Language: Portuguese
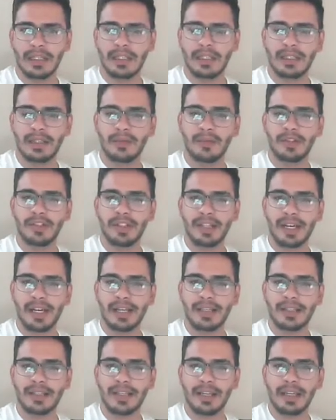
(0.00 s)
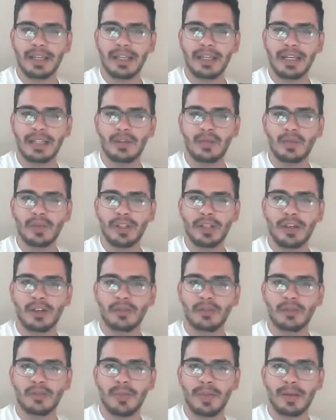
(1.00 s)
Então o estresse ele atua aqui
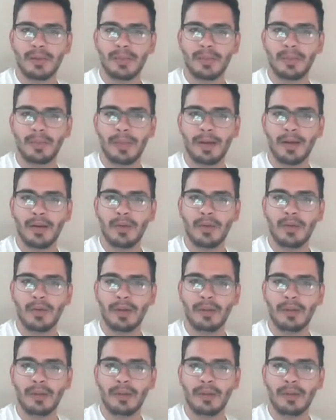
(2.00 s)
como um papel